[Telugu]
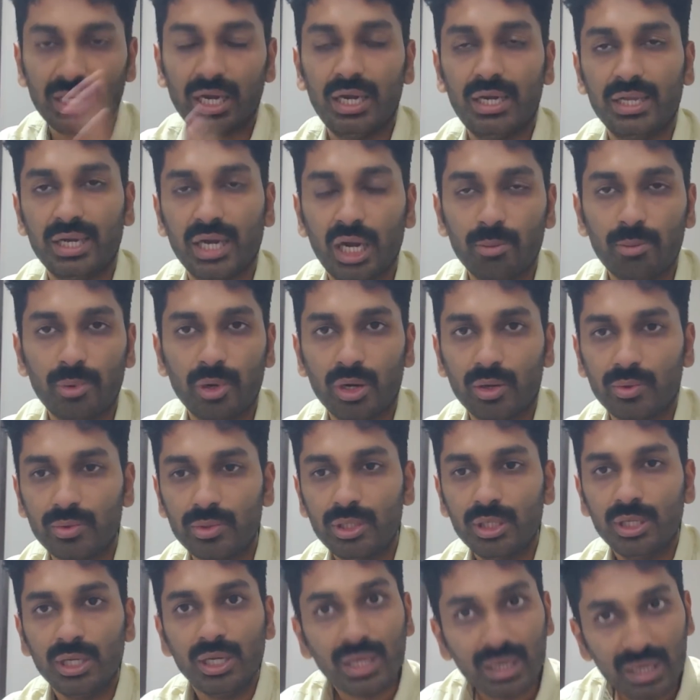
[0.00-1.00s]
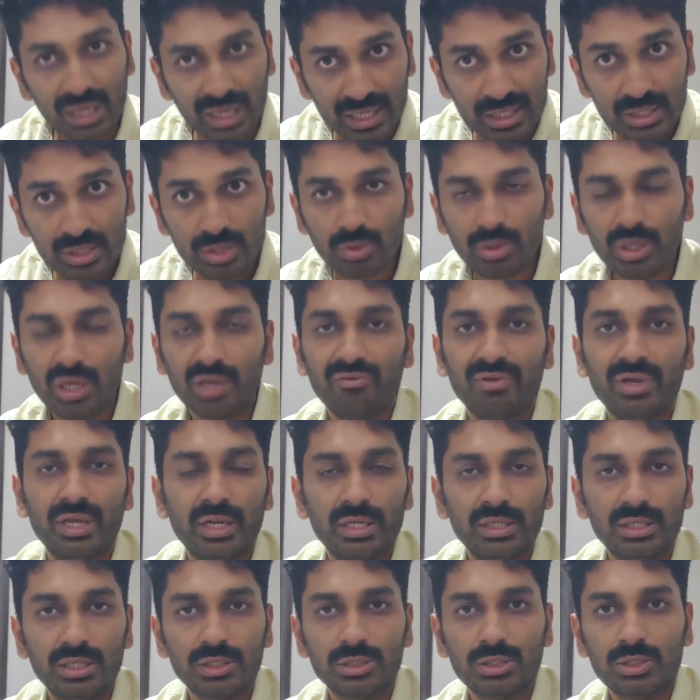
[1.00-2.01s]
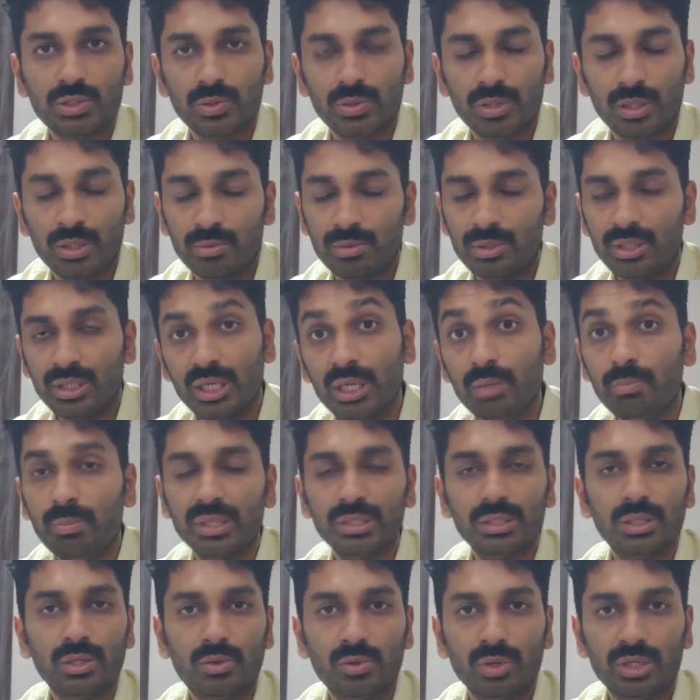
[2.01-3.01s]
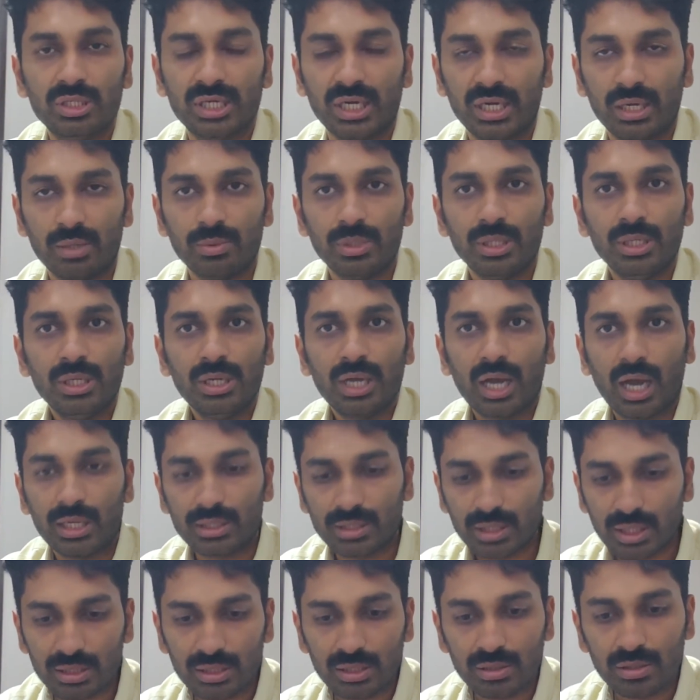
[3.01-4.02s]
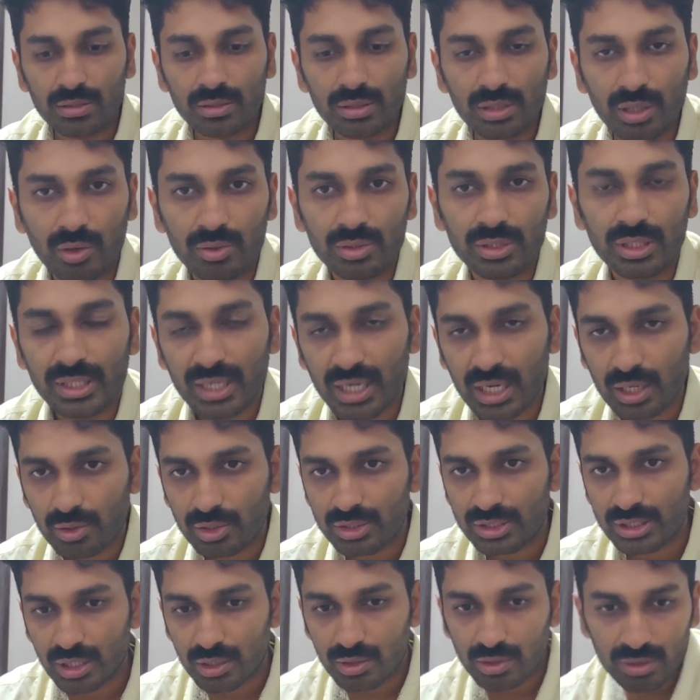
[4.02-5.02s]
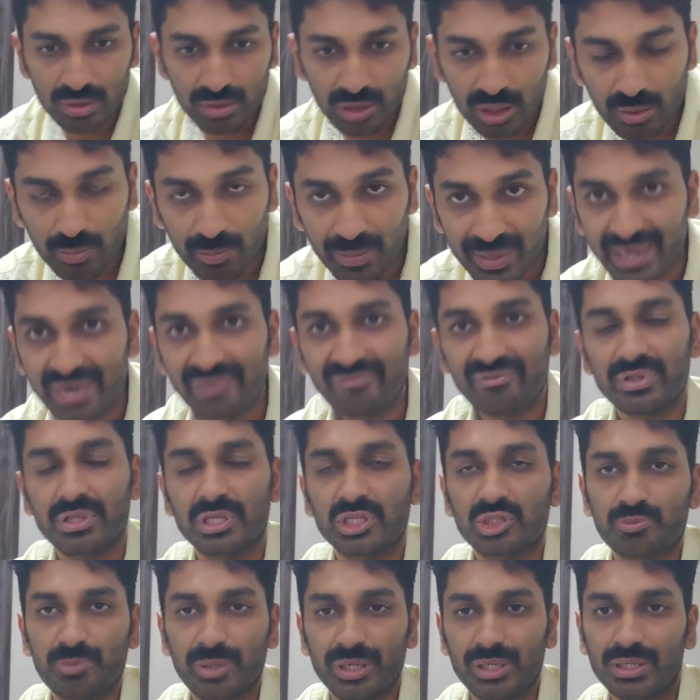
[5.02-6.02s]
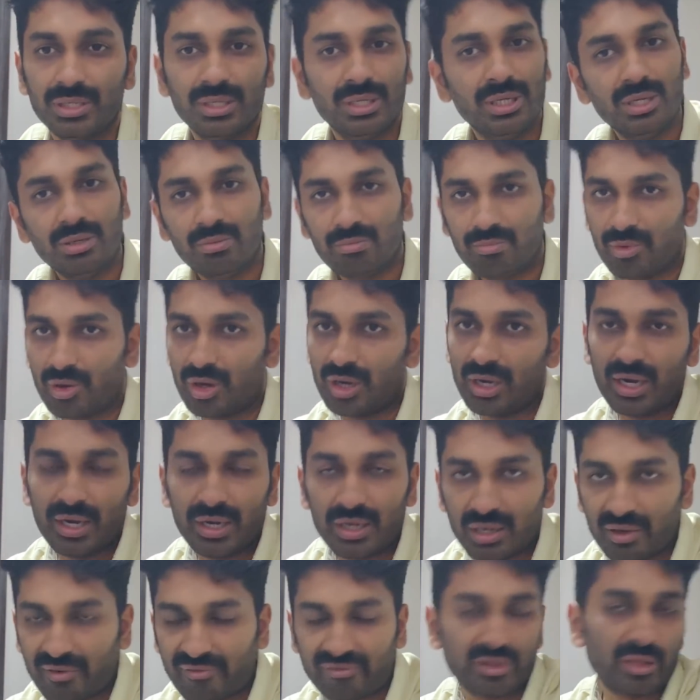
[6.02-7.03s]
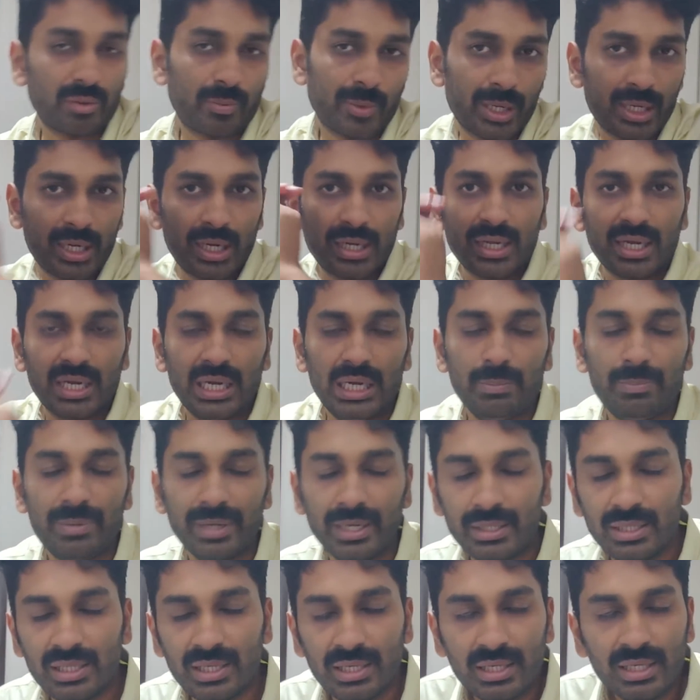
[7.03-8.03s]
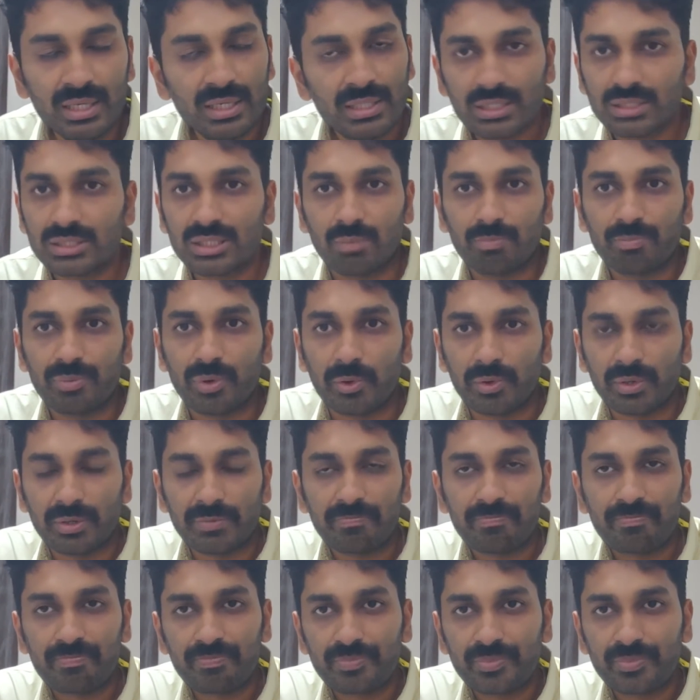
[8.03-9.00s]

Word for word: స్ట్రేట్కి వెళ్ళిపోవడం లెంత్ కూడా వేరీ చేస్తుండడం ఇబ్బందికి గురి చేయడం ఆ తర్వాత డౌన్ ద ట్రాక్ వచ్చాడు ప్లేట్ ఫర్ ద స్పిన్ బాల్ ఆ డ్రిఫ్ట్తో పాటు అటే వెళ్ళిపోయింది స్టంప్ అవుట్